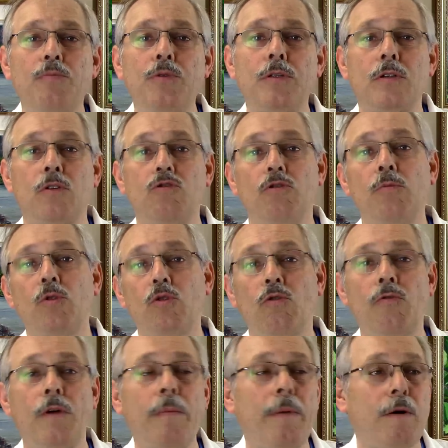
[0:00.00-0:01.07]
puisque je me
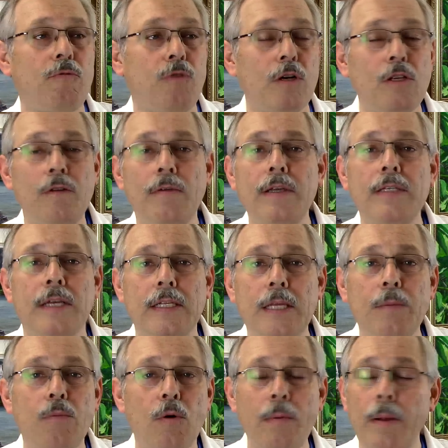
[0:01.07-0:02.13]
trouvais parfois devant
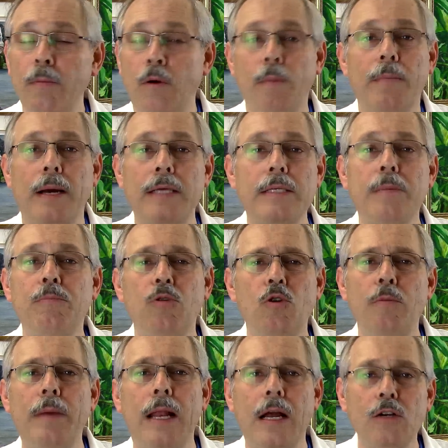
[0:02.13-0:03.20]
certains problèmes, comme par exemple le
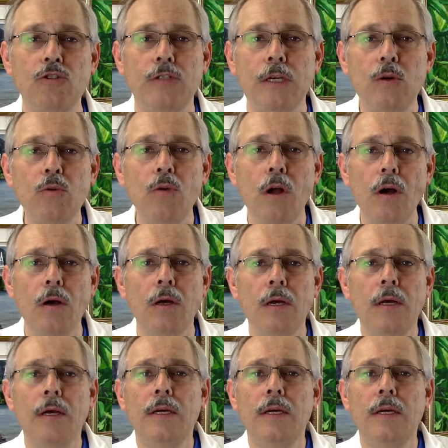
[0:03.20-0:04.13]
mélange des couleurs.